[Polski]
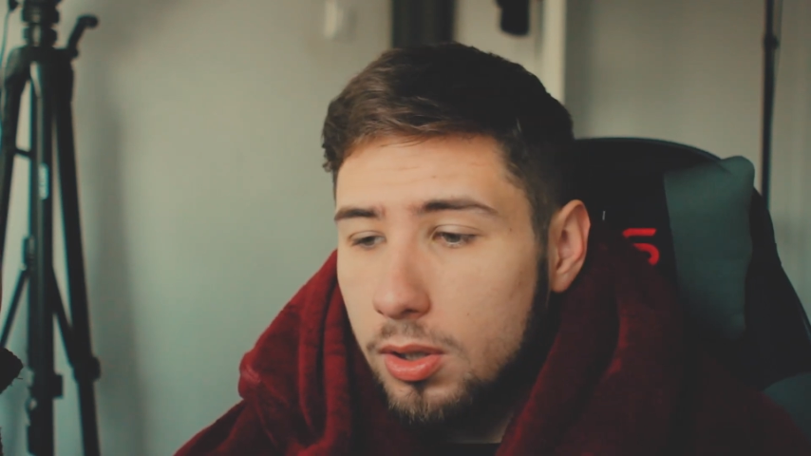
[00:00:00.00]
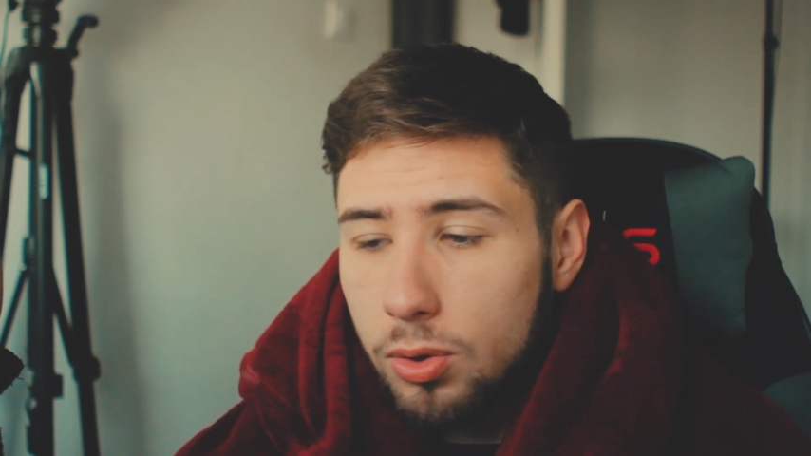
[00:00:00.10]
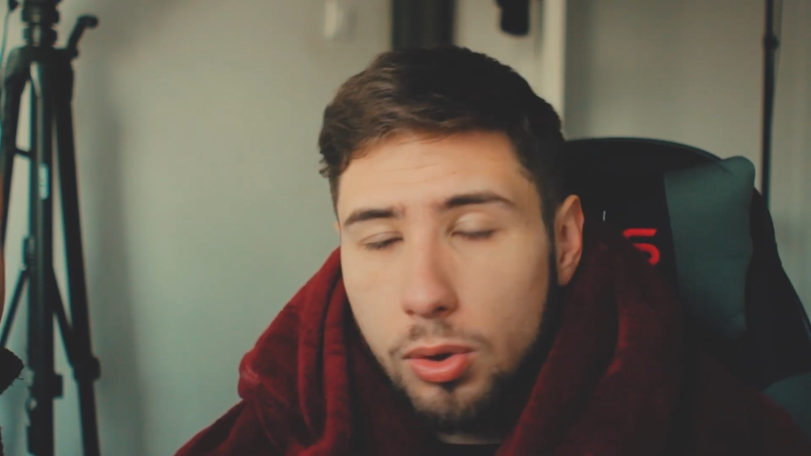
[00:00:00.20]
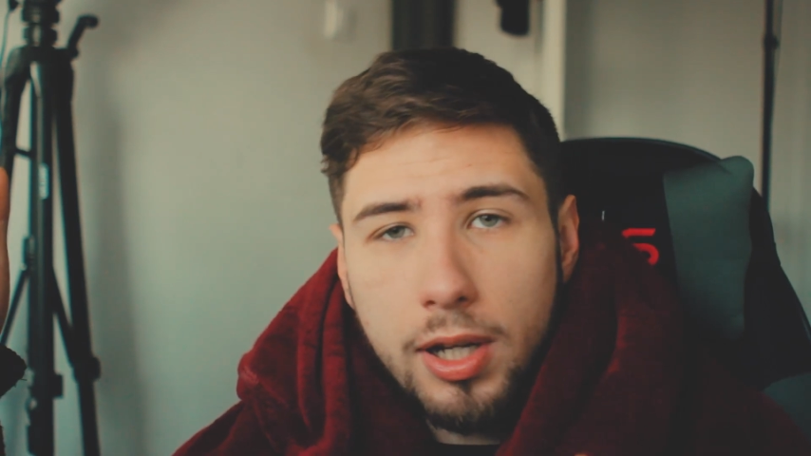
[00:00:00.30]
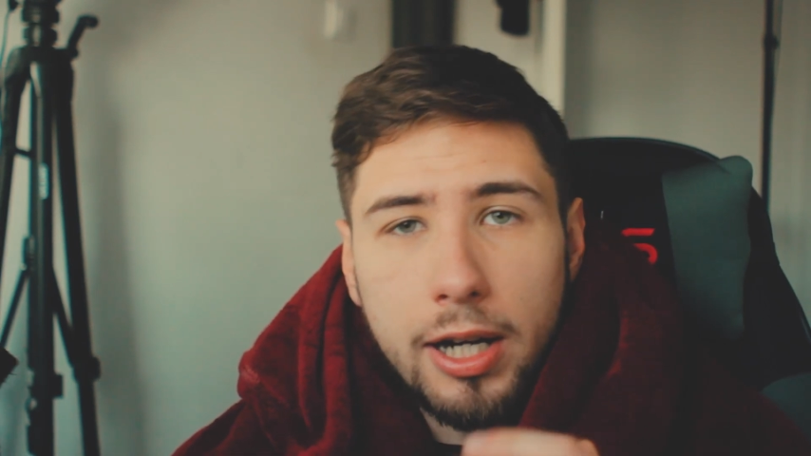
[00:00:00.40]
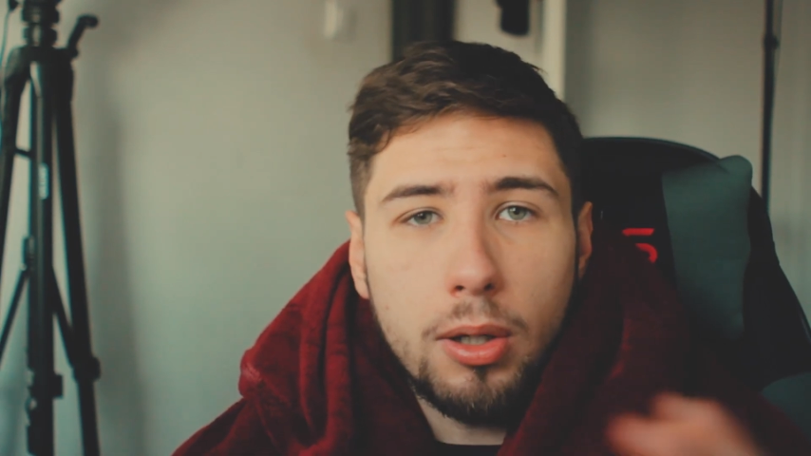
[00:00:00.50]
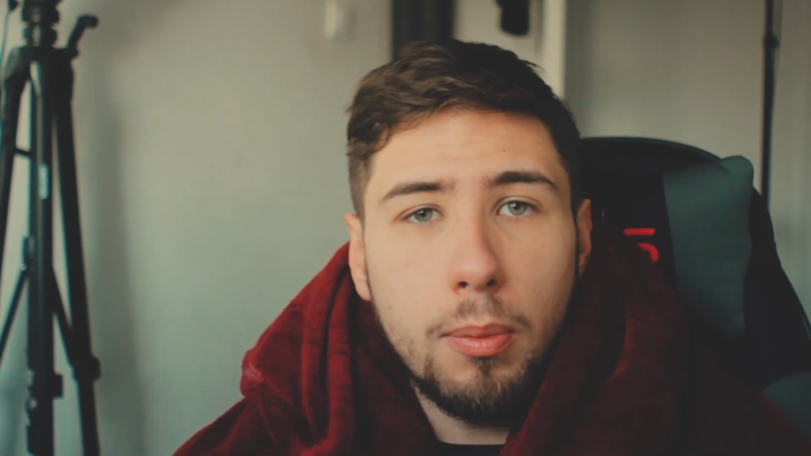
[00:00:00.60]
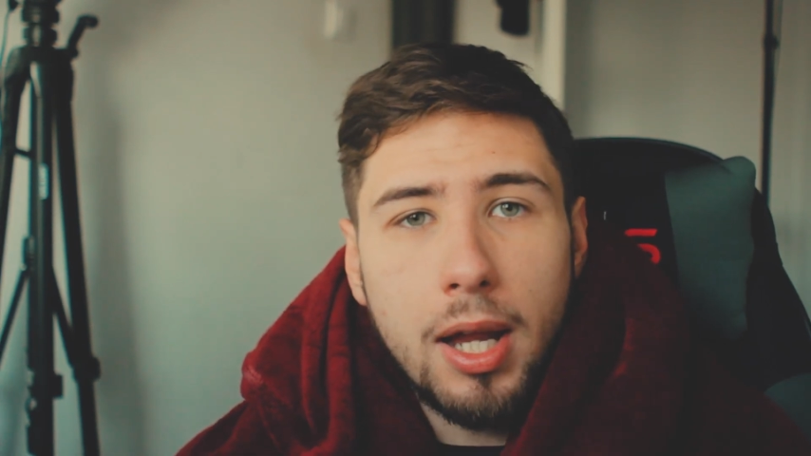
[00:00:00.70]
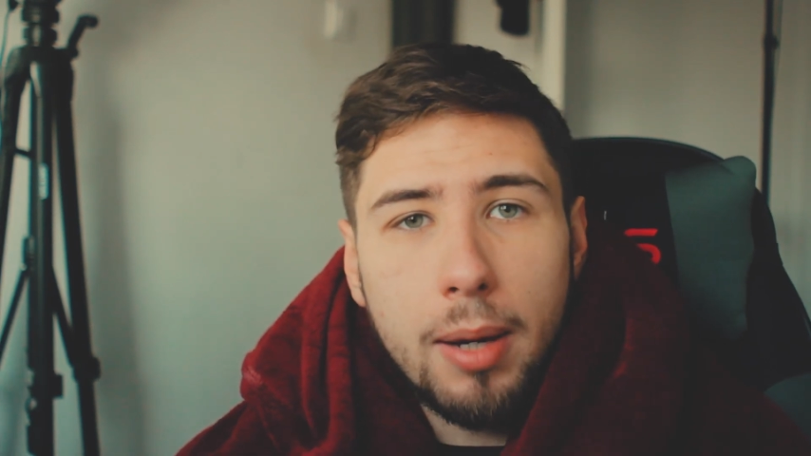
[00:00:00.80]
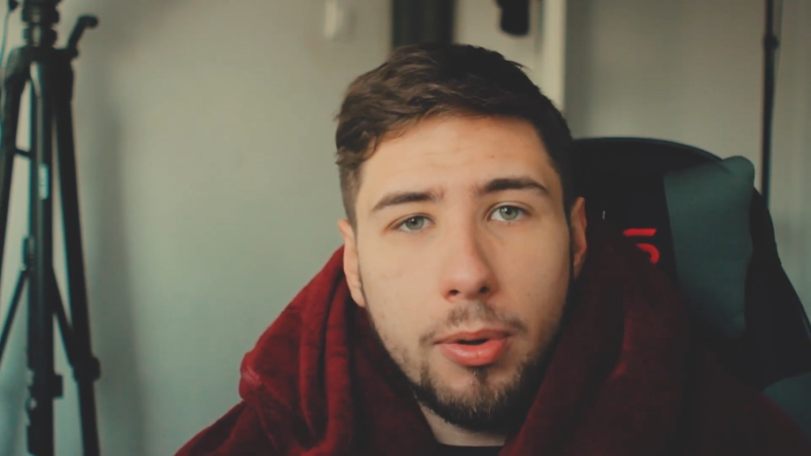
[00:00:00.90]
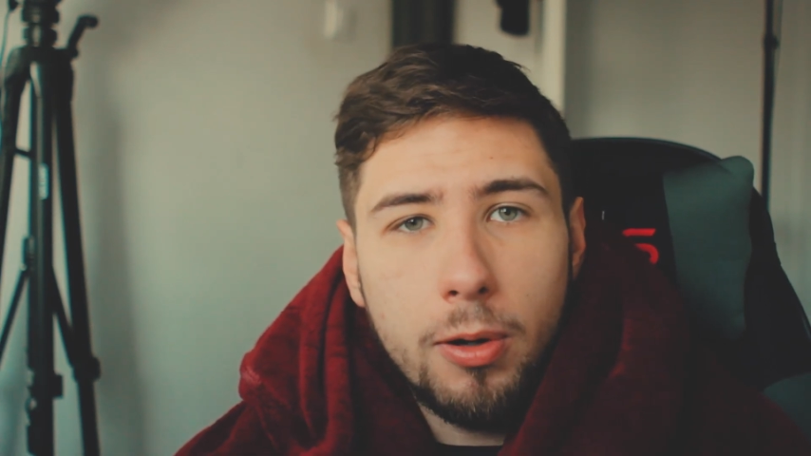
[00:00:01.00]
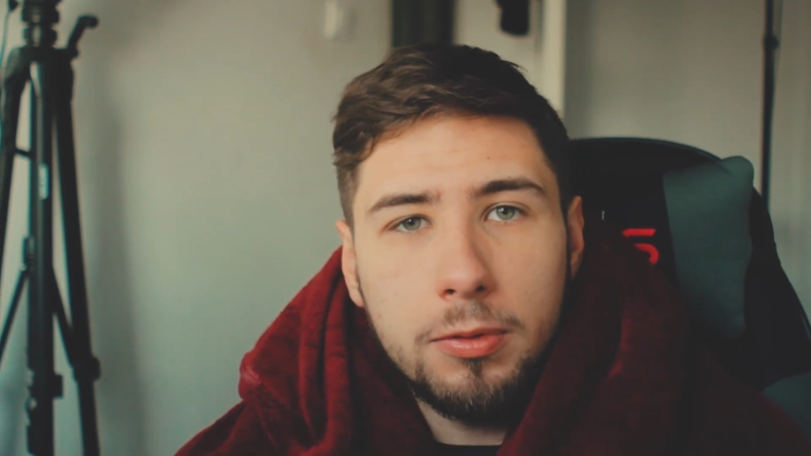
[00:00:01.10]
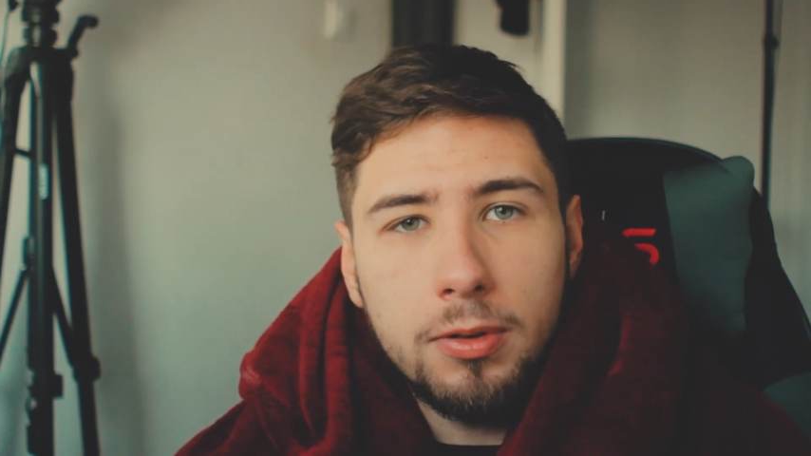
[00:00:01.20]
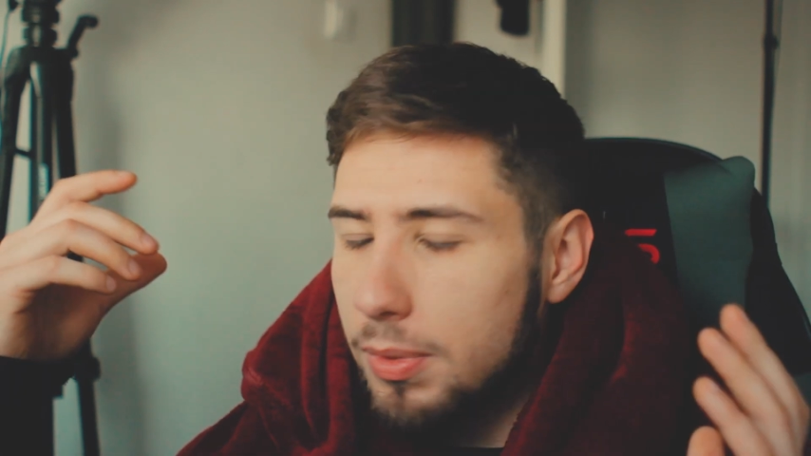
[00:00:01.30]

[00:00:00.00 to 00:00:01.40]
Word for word: z totalną labą,